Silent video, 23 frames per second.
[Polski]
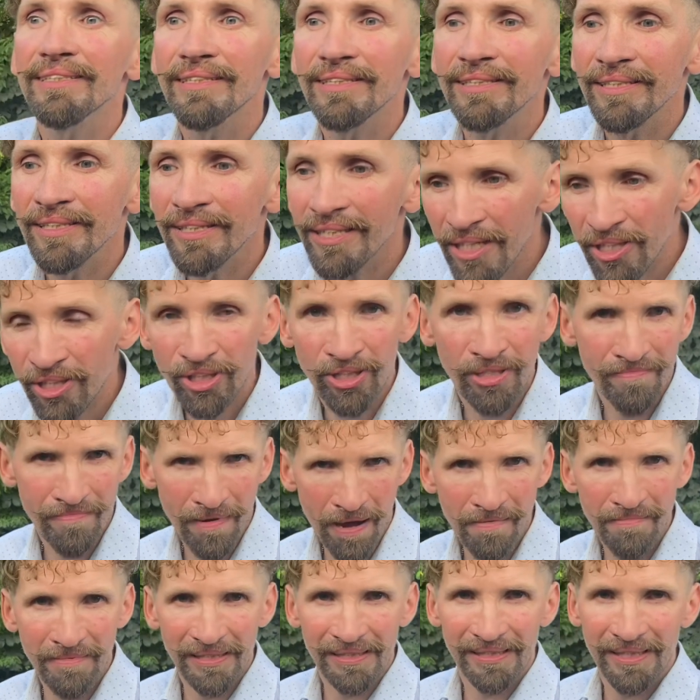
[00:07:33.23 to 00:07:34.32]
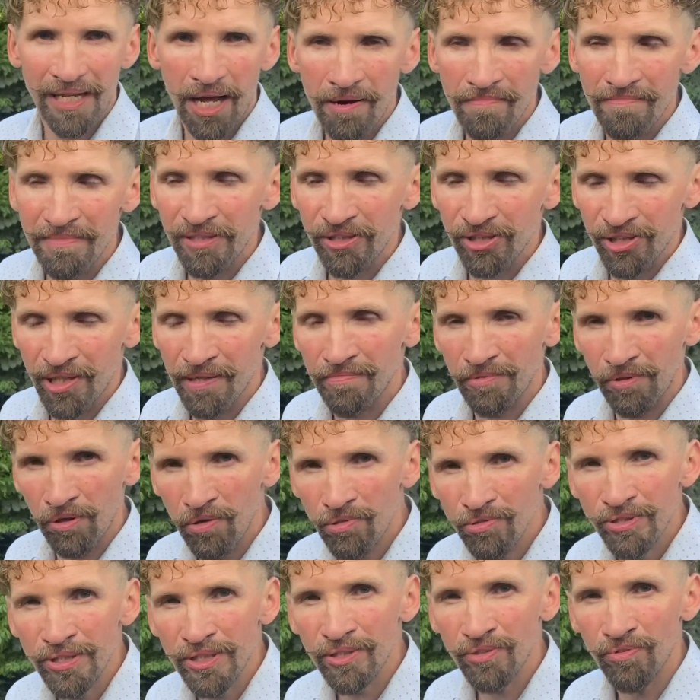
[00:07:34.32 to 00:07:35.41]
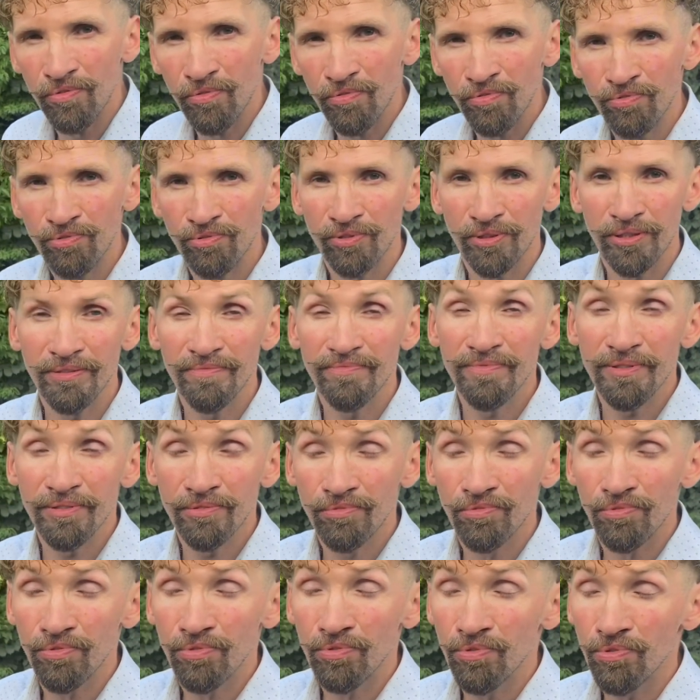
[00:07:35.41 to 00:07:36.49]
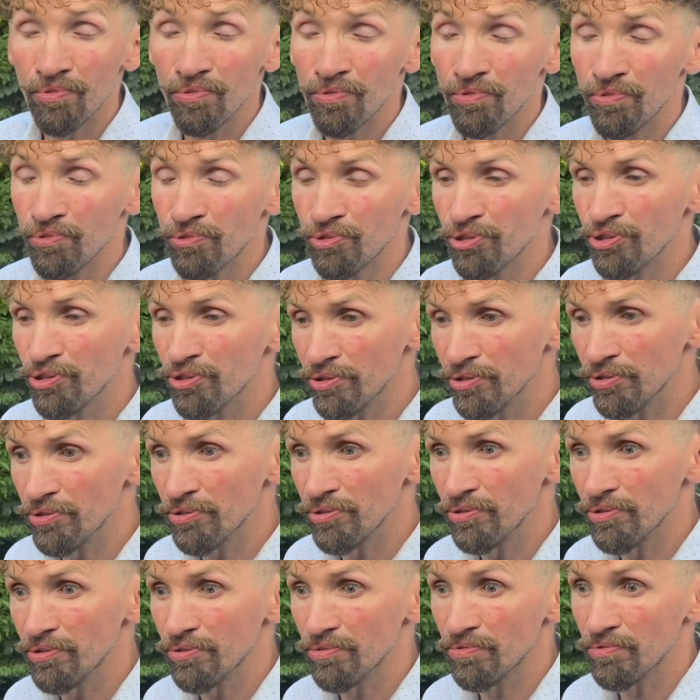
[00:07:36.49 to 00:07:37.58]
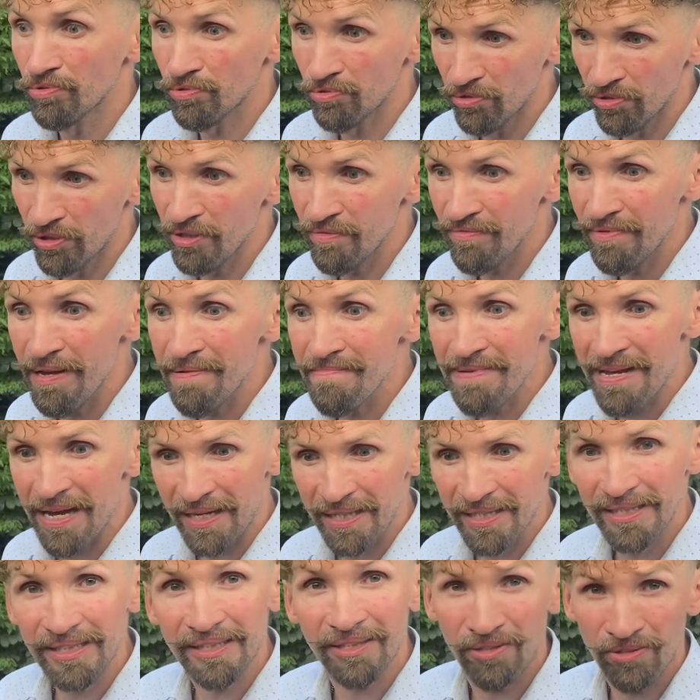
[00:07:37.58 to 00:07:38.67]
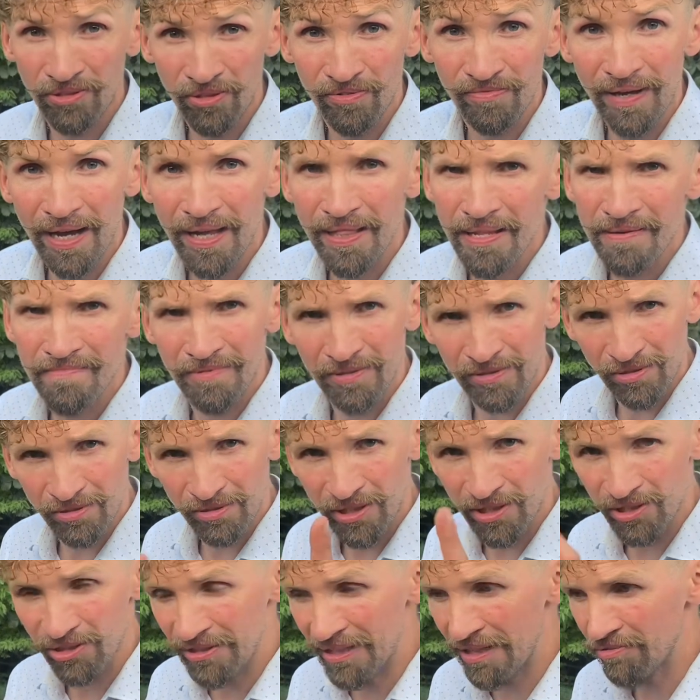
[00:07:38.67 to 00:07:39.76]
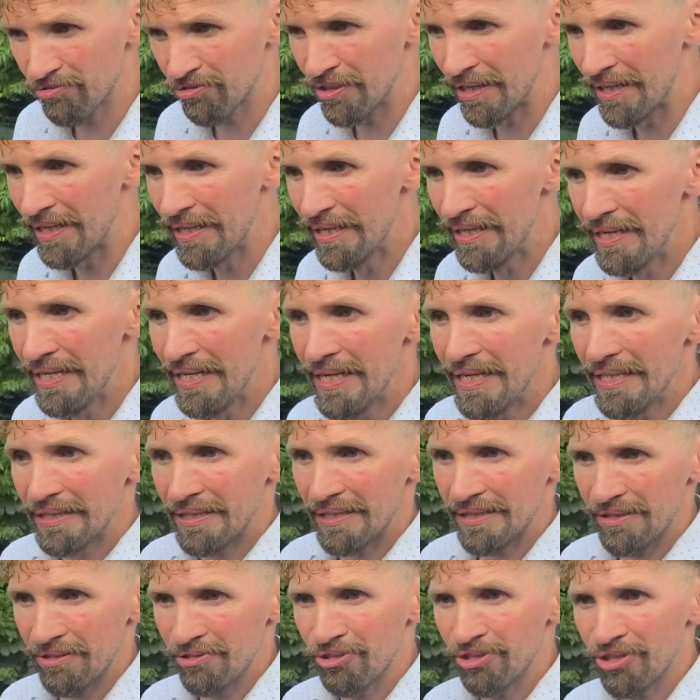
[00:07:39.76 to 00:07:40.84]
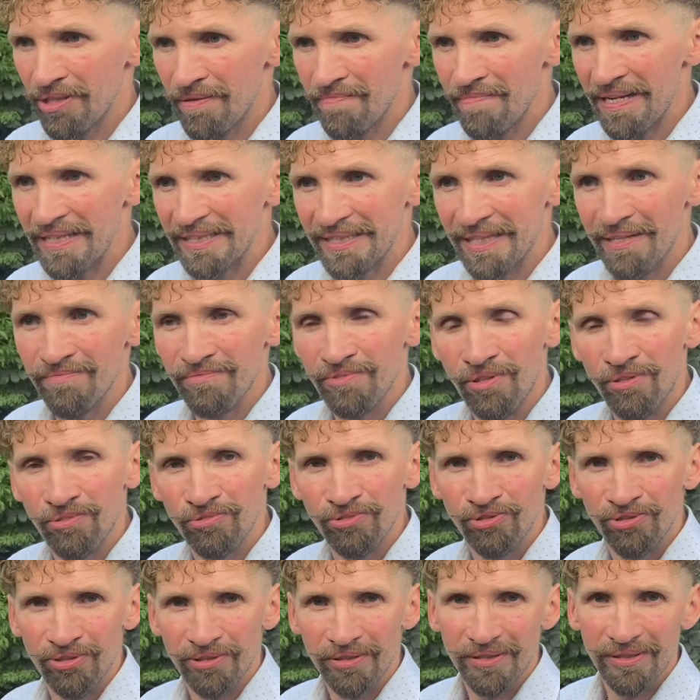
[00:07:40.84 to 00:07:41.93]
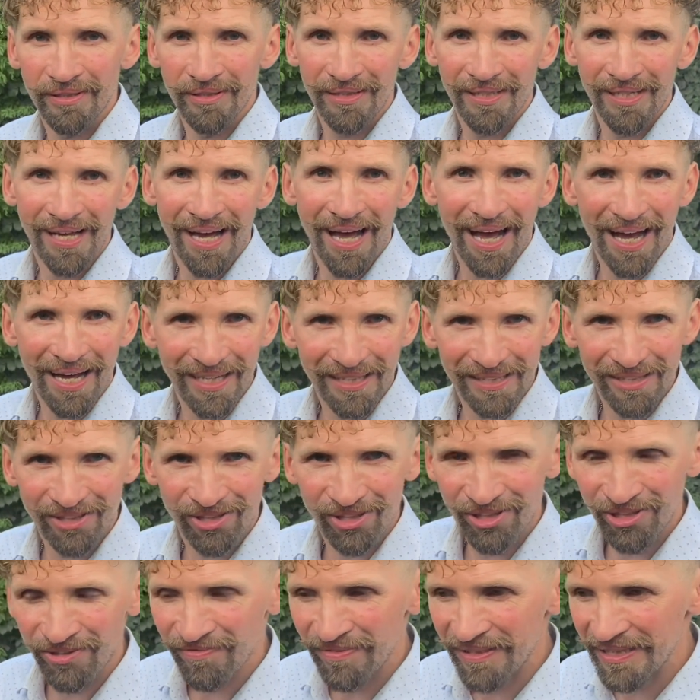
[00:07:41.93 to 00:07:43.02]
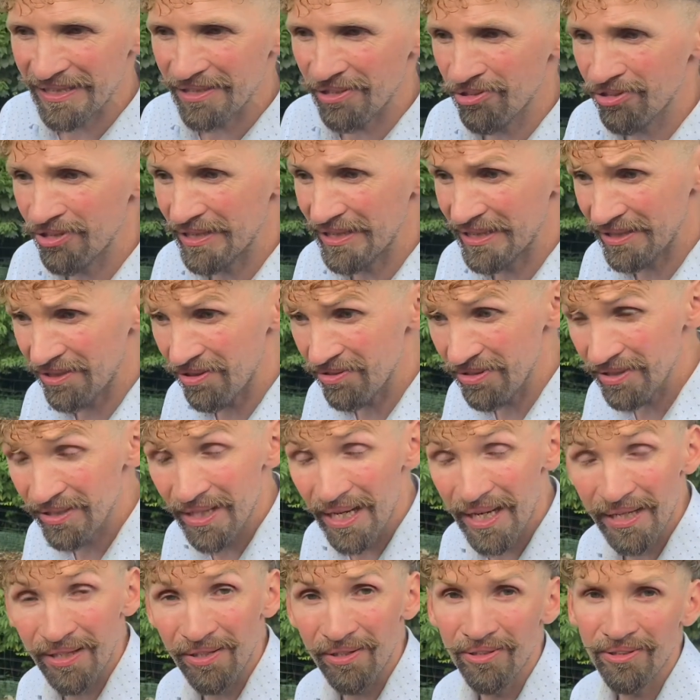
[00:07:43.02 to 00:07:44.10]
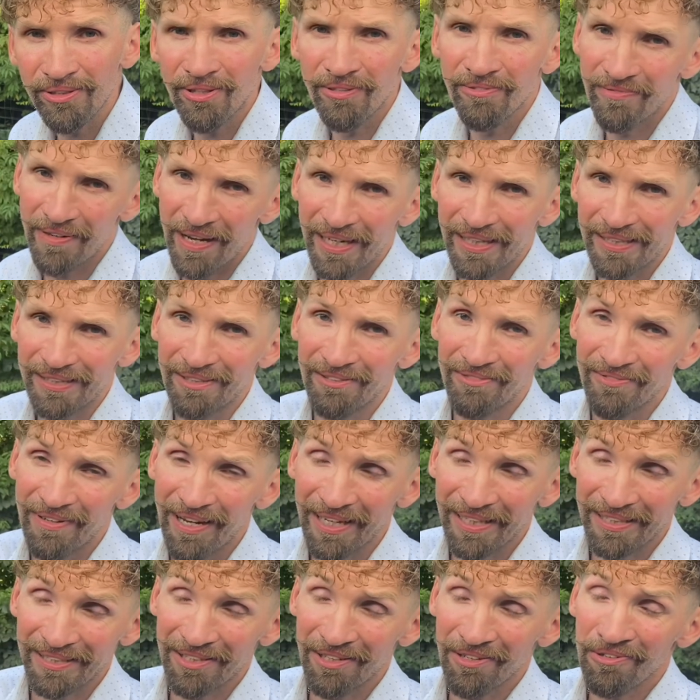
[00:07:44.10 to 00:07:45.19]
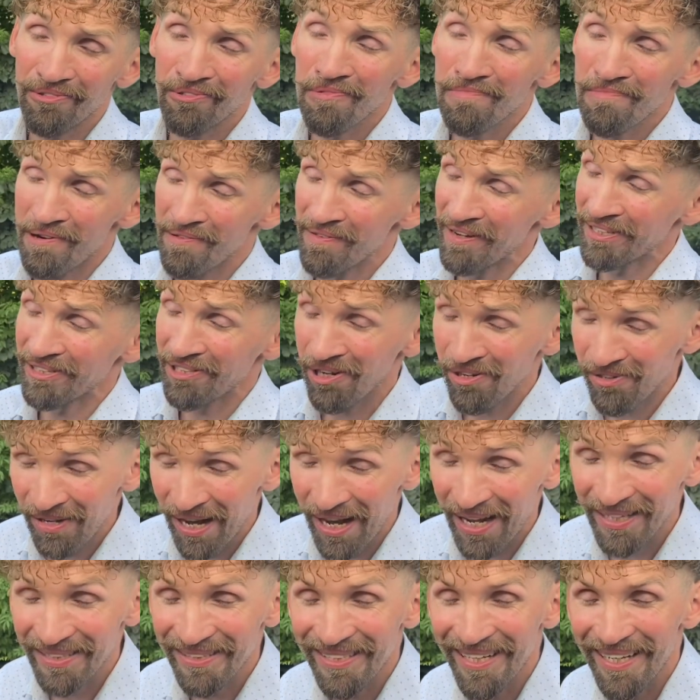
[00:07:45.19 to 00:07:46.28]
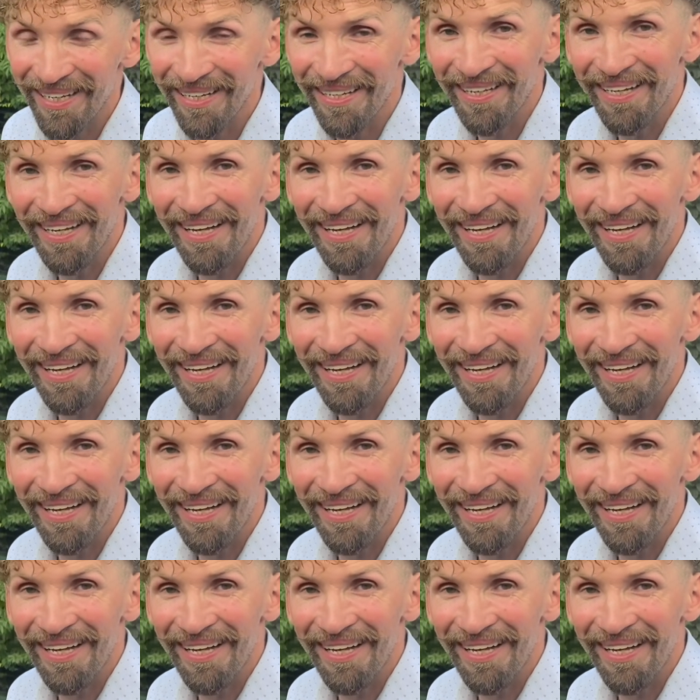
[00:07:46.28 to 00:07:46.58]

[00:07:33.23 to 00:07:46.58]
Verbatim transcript: jeśli mamy znajomych gdzieś tam rolników, którzy, u których wiemy, jak jest hodowane, bo to też zawsze z gdzieś na zewnątrz, e, a rzeczywistość jest co innego, to warto, warto kupować lokalnie